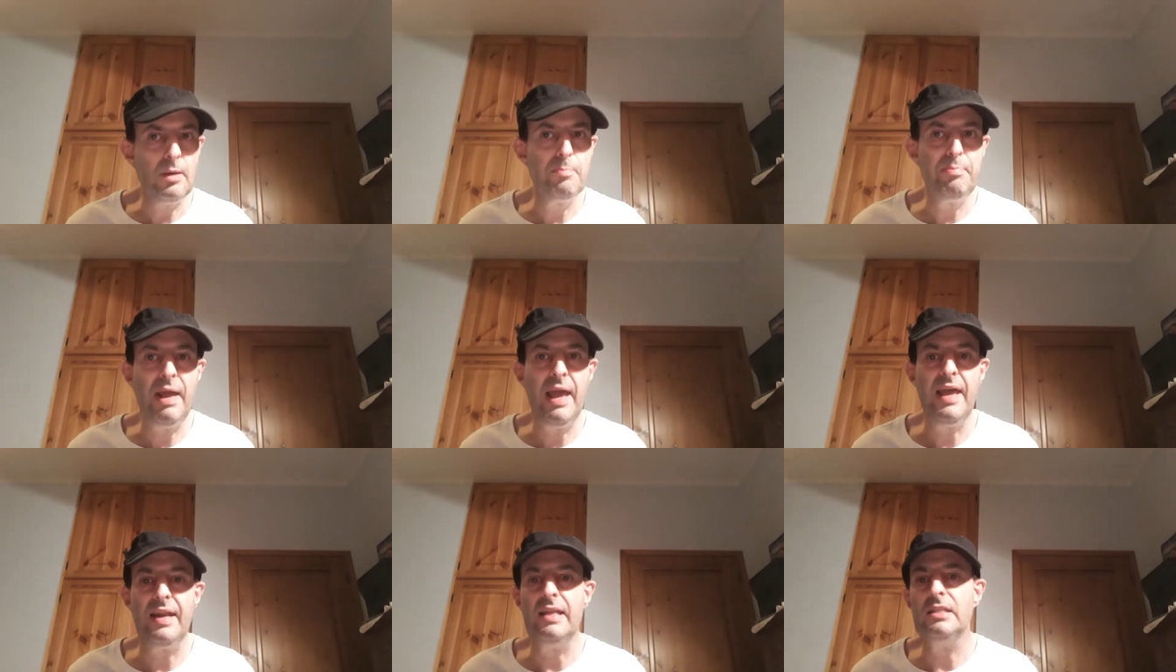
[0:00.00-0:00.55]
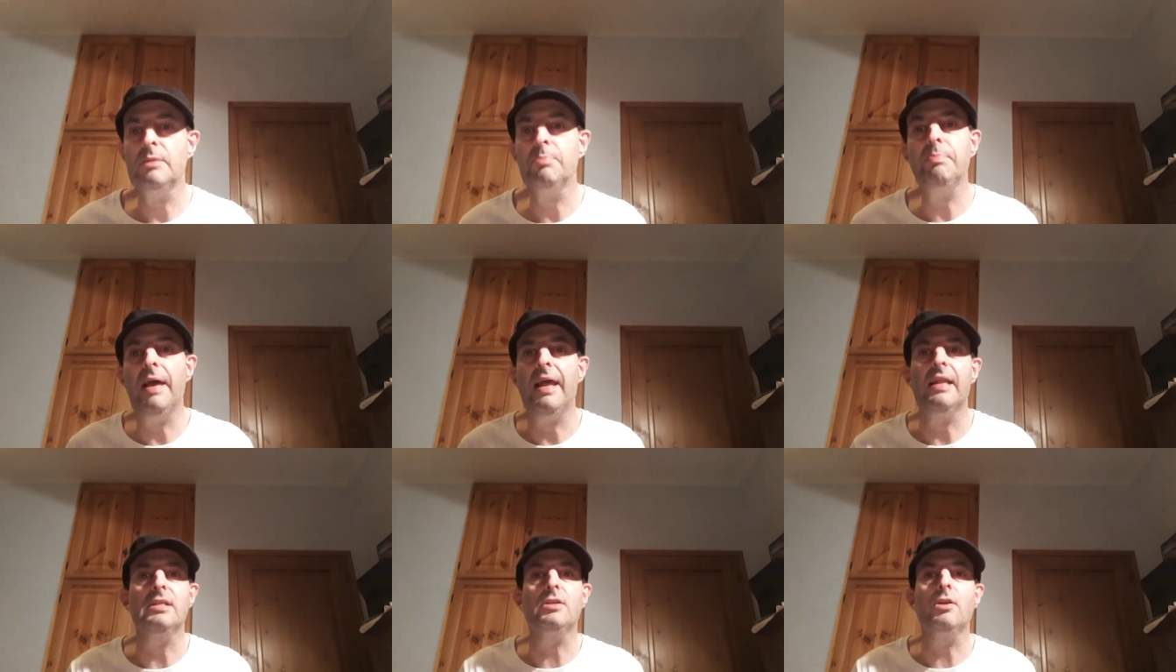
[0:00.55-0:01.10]
Perez,
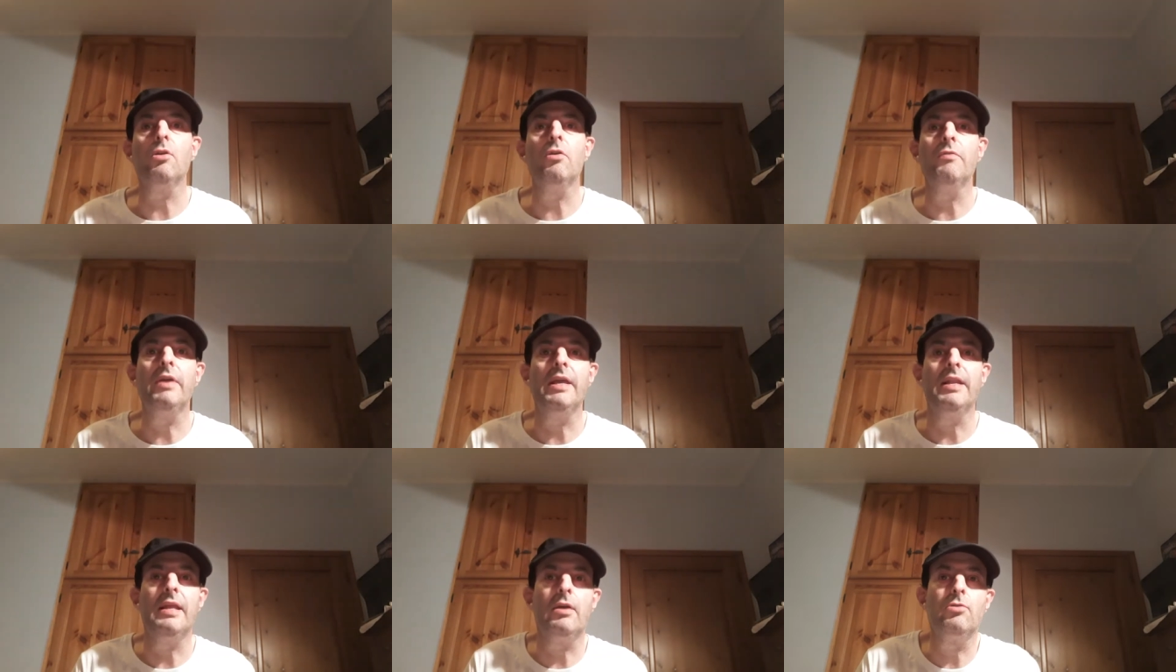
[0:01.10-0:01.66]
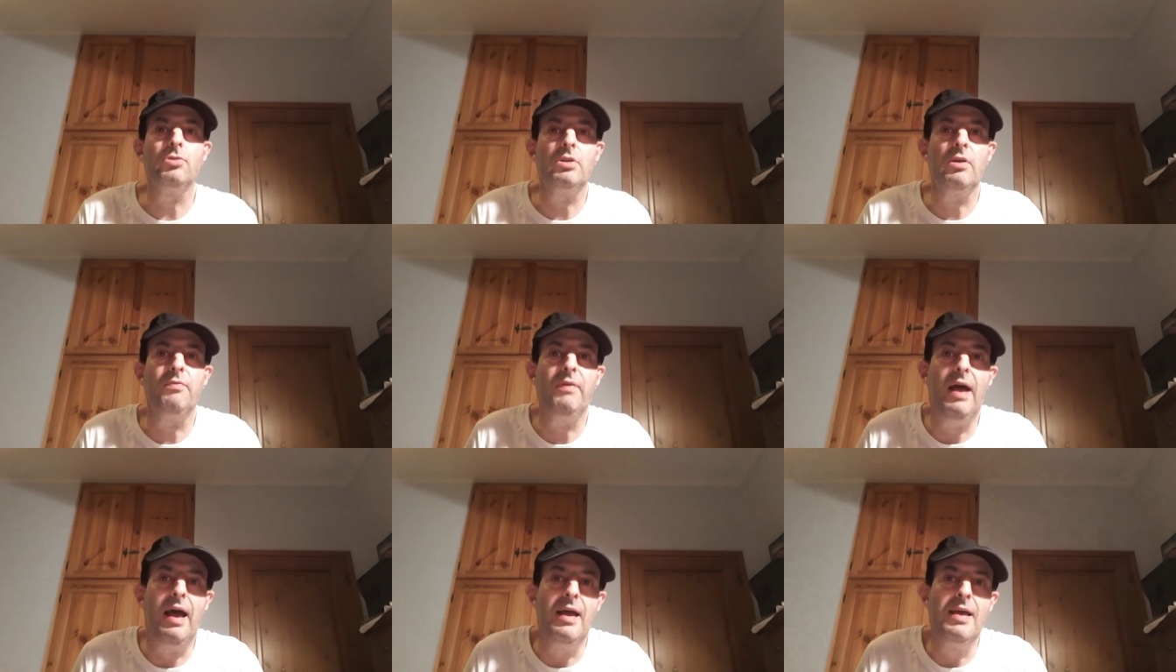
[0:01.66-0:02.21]
Perez lo vede cosa
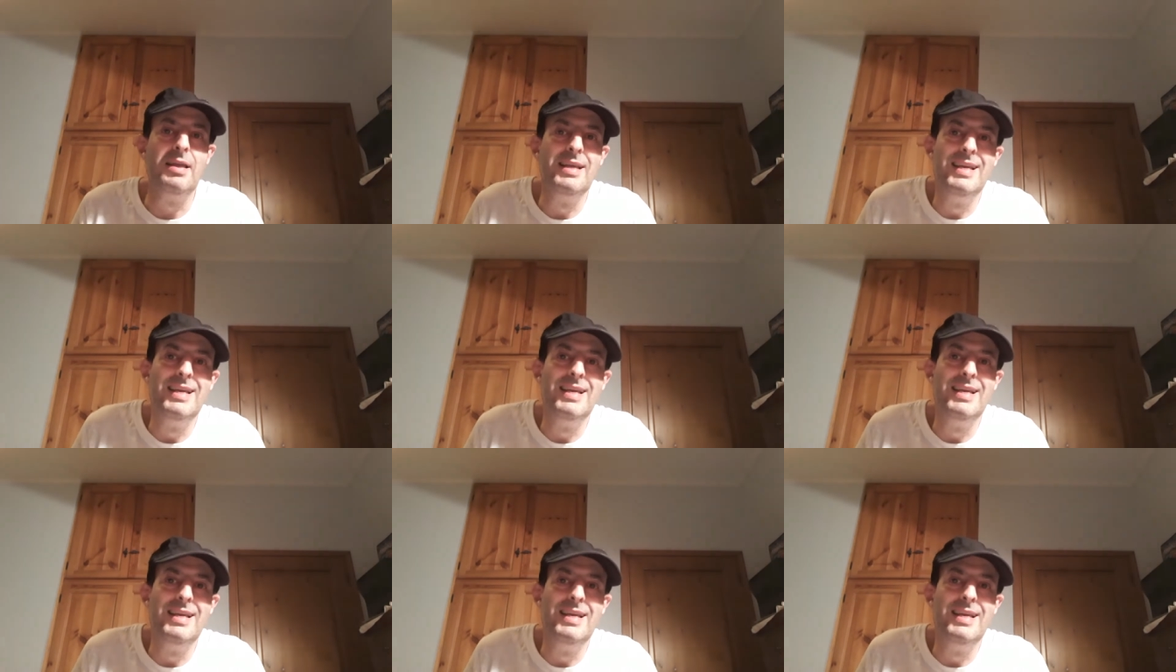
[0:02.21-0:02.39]
fa?